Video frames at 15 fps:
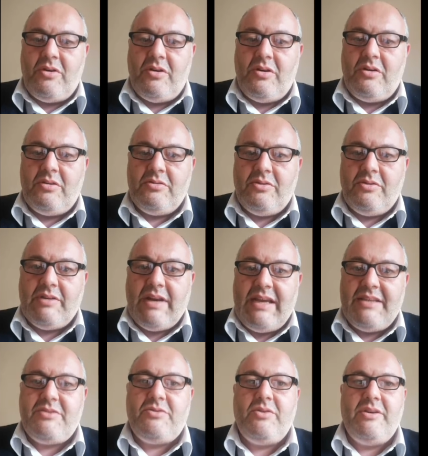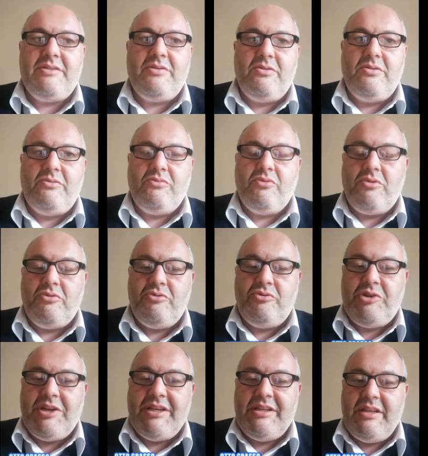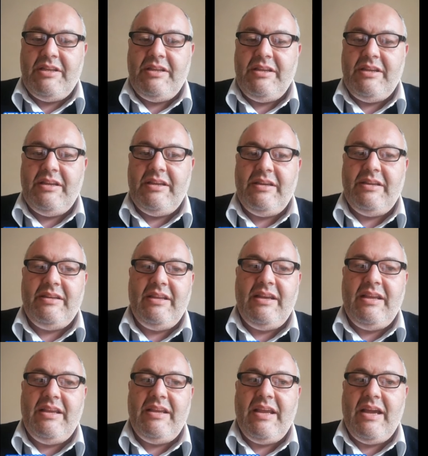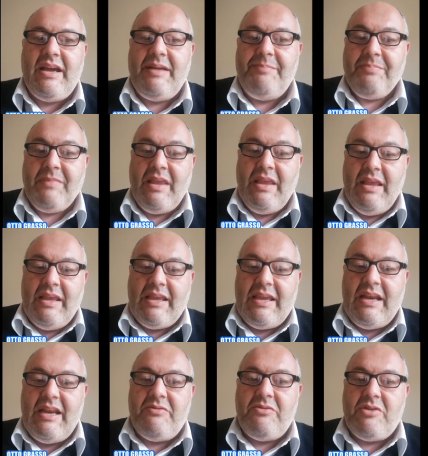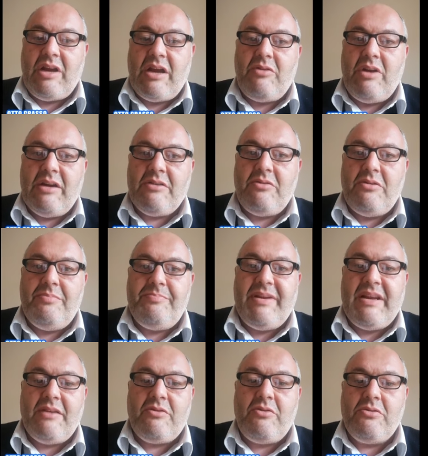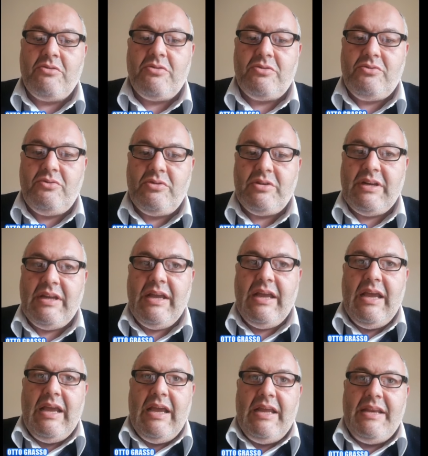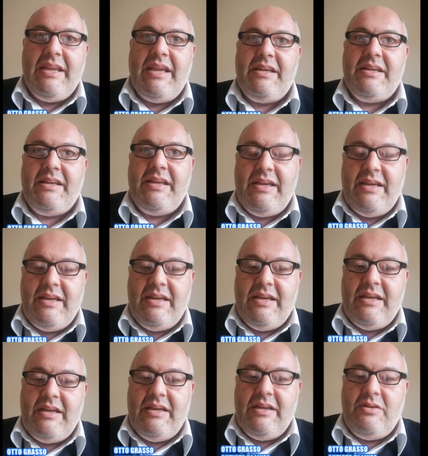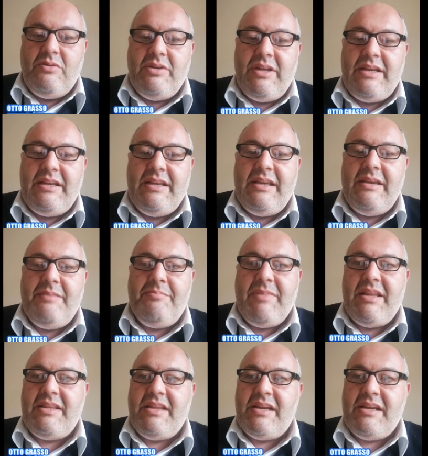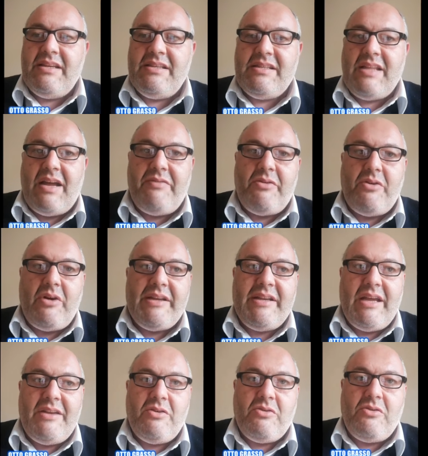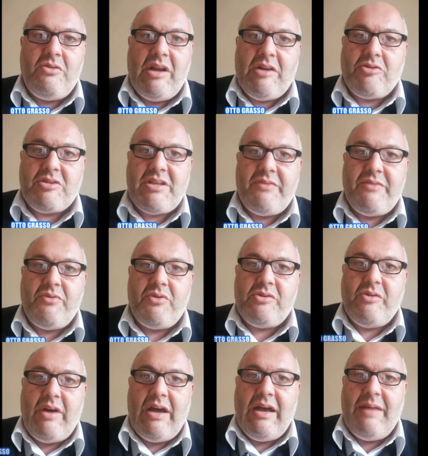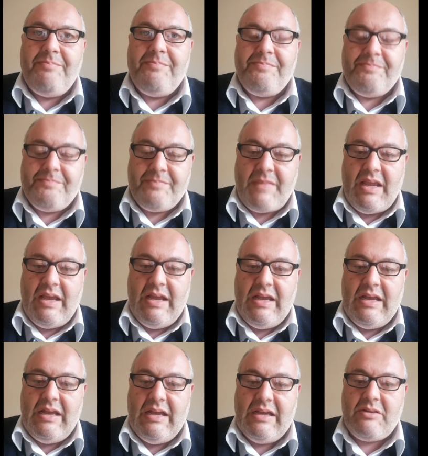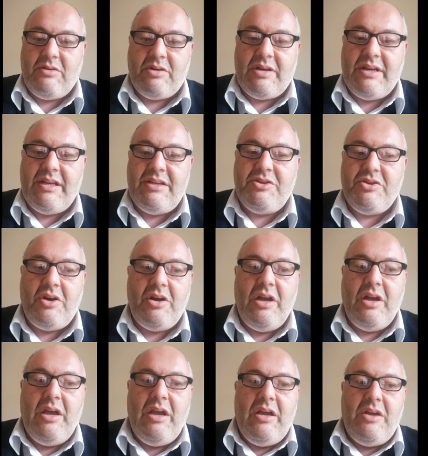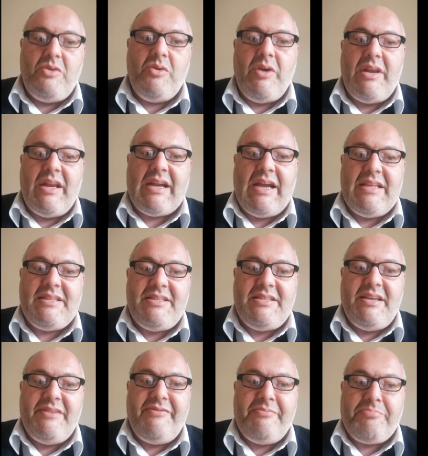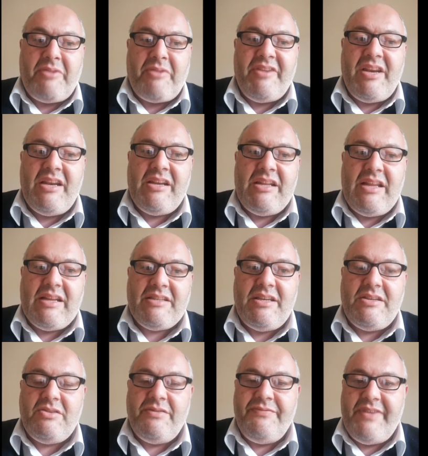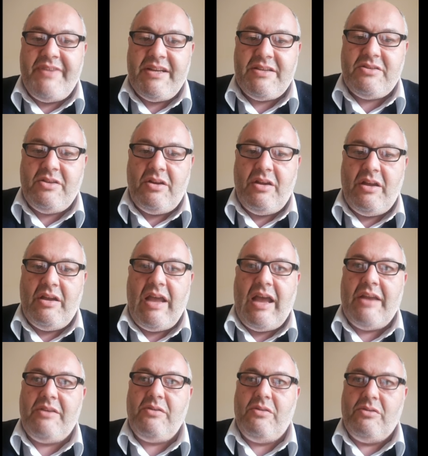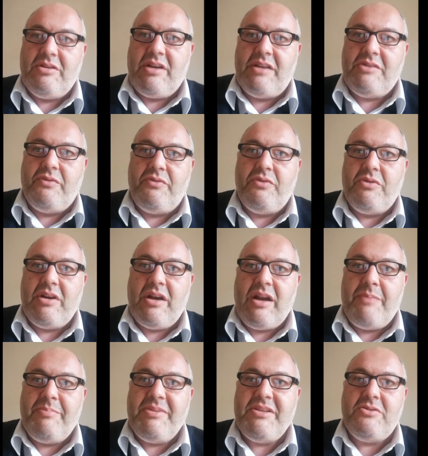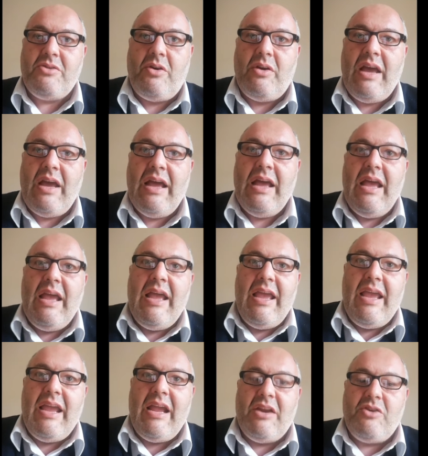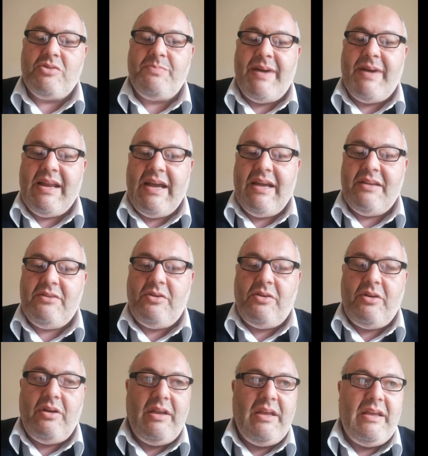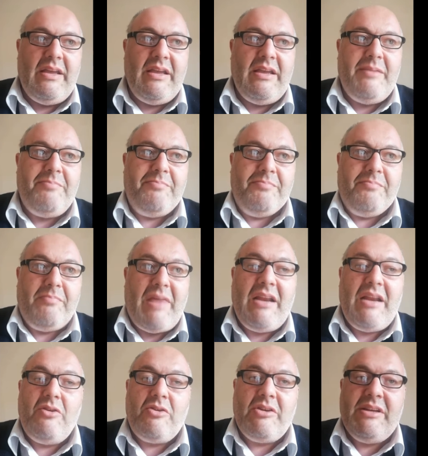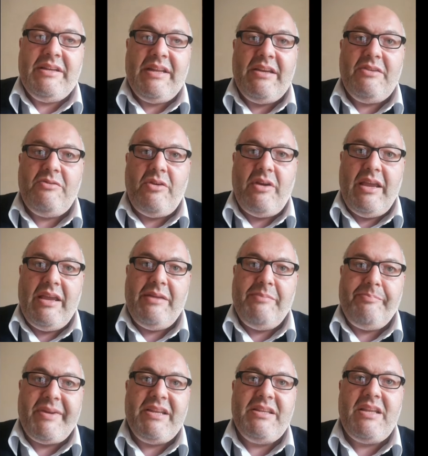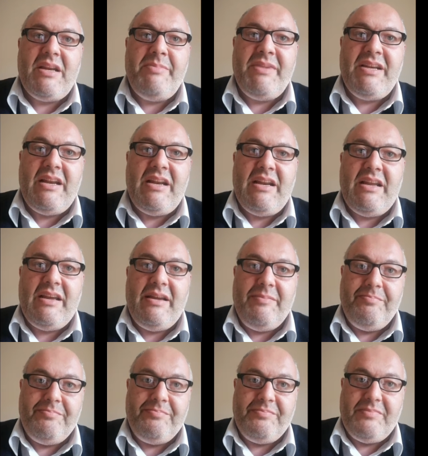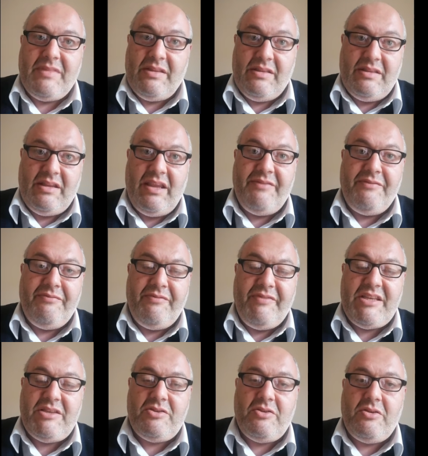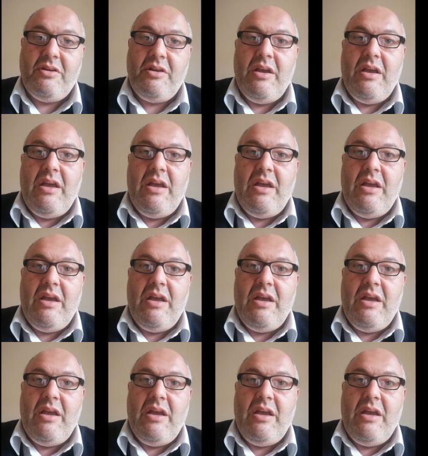Otto Grasso e sono un conducente di, di linea che lavora la per la Concord Tour. Niente, eh, lunedì, mentre che stavo andando con la corsa a vuoto a, mm, a Correggio, due ragazzi provenienti dal senso inverso hanno tirato fuori una pistola e hanno sparato, eh, ma il loro intento è prendermi nel, mm, in viso.